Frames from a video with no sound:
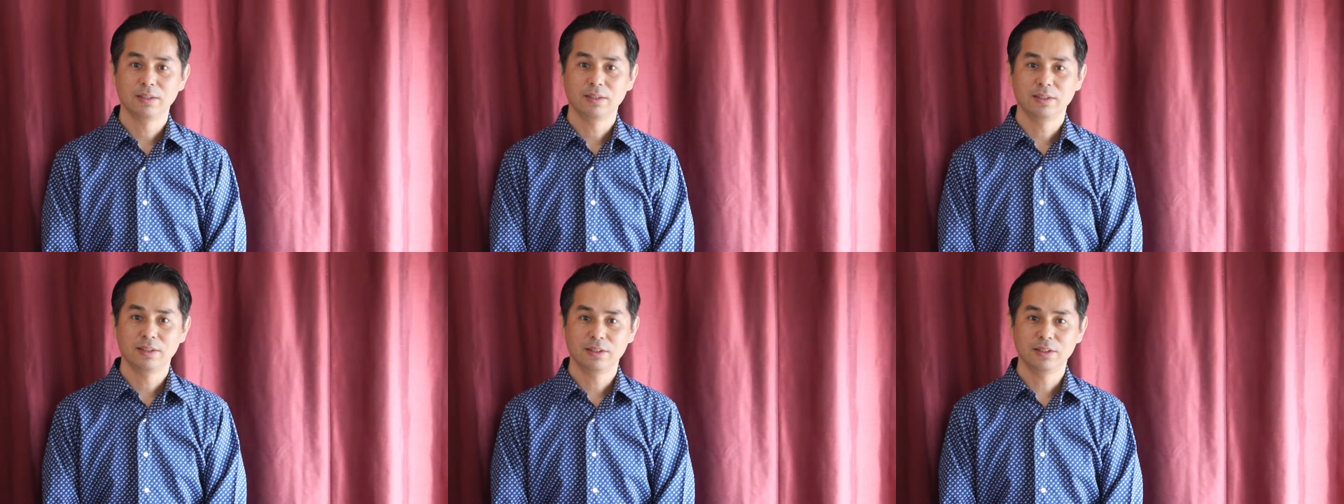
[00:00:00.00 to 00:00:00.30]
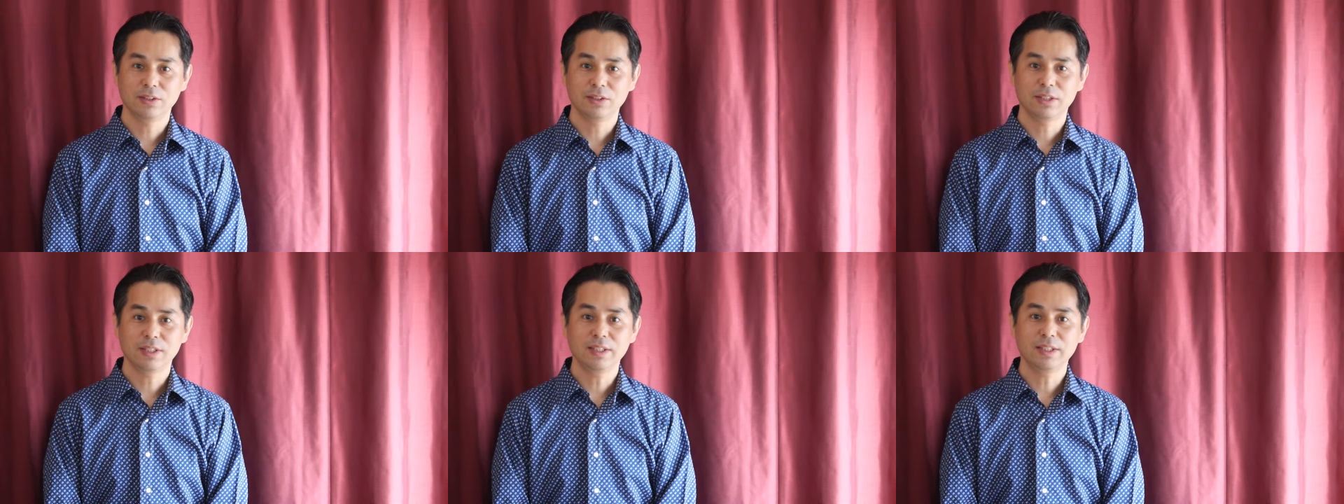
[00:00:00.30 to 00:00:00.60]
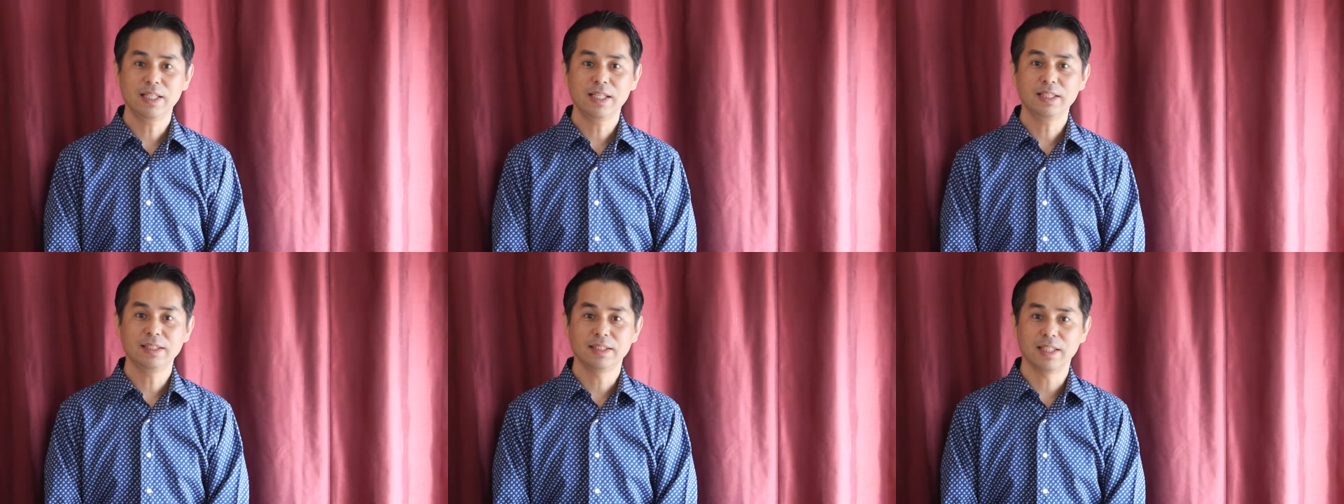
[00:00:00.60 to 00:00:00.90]
通
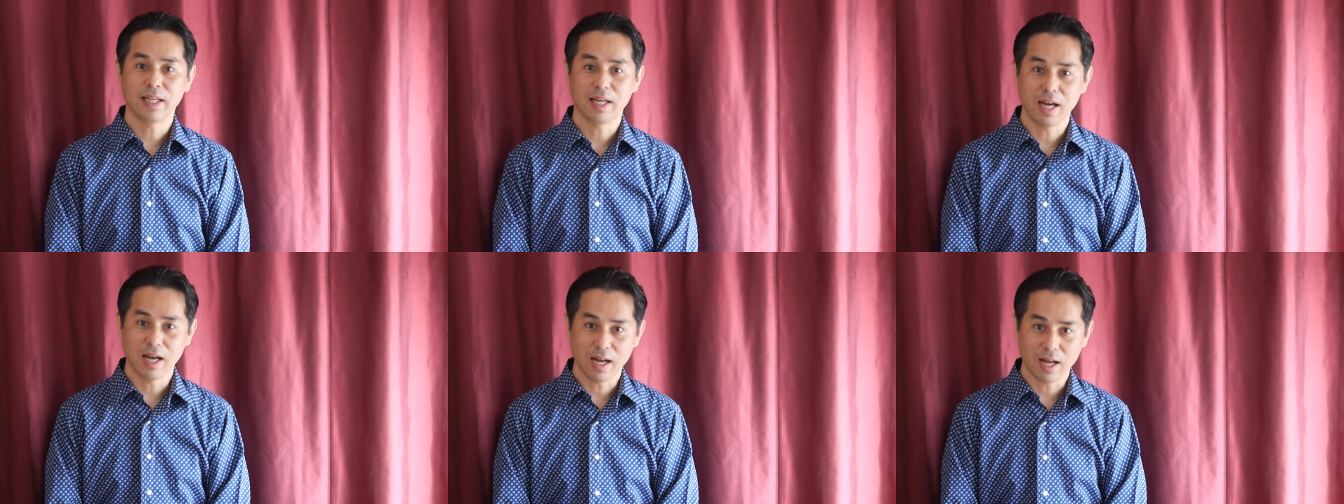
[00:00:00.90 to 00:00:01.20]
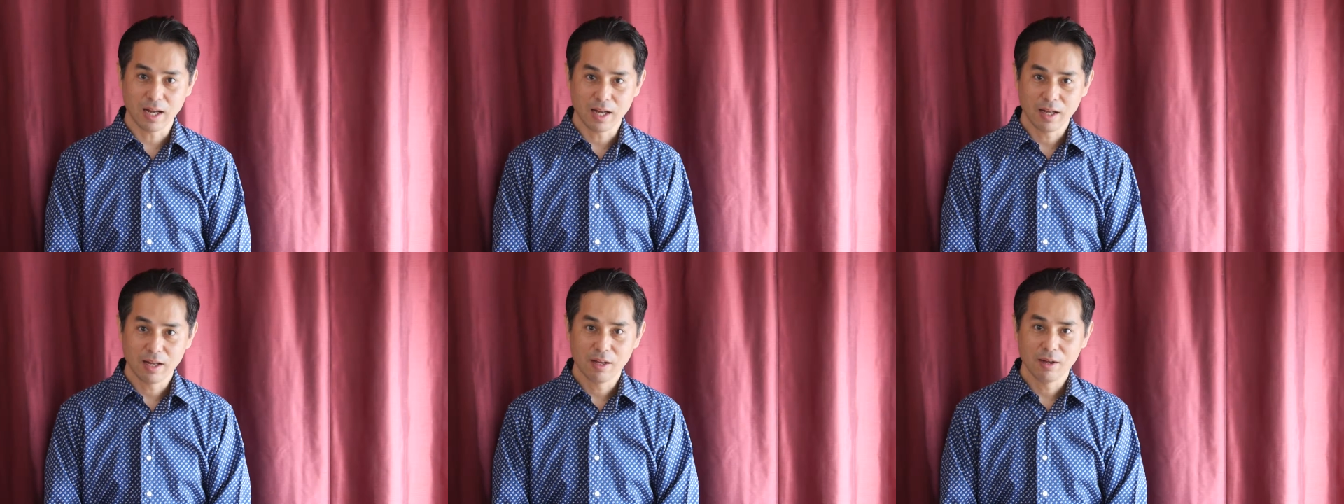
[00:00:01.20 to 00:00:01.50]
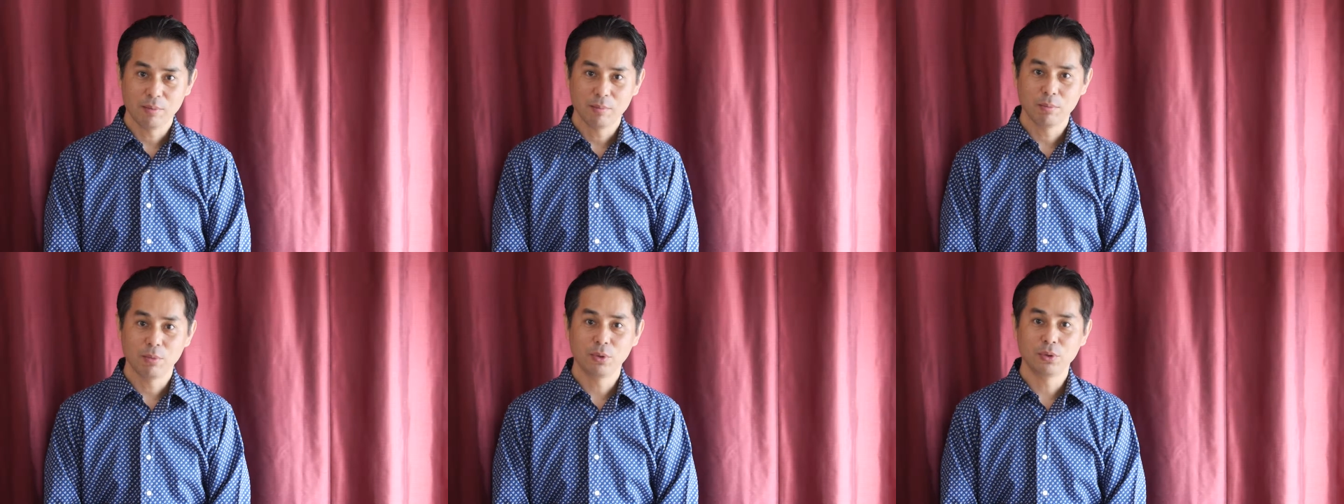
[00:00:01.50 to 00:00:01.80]
勤電車が
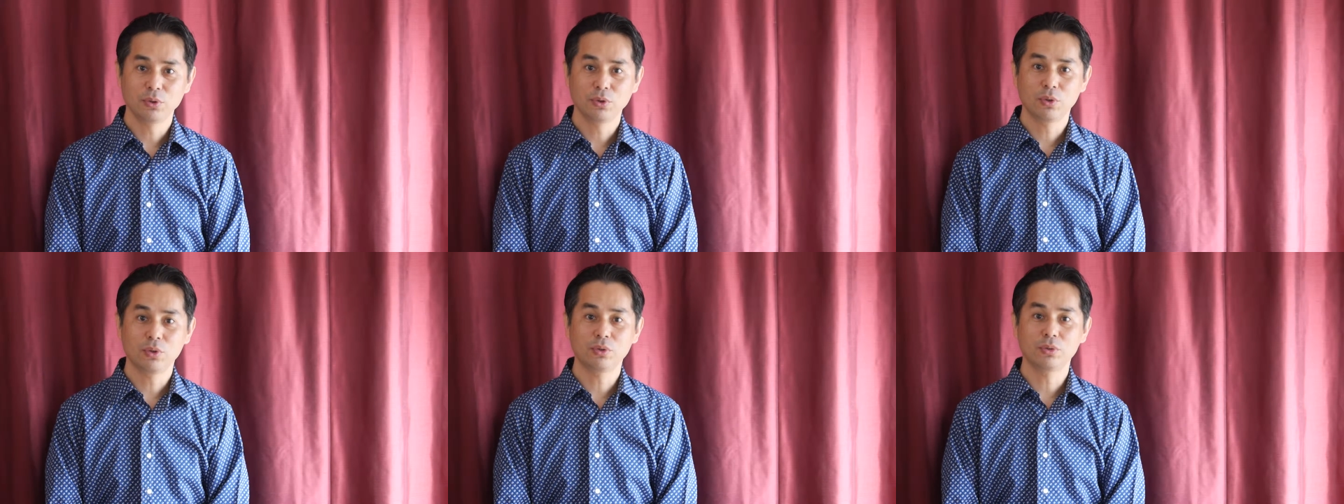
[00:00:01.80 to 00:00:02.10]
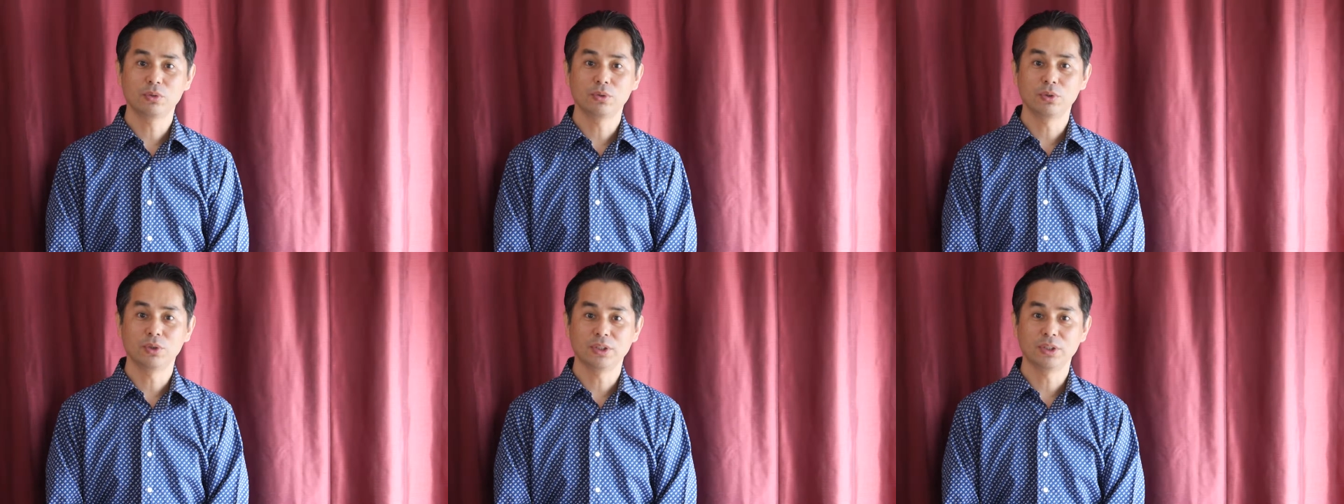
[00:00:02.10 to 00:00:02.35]
ものすごく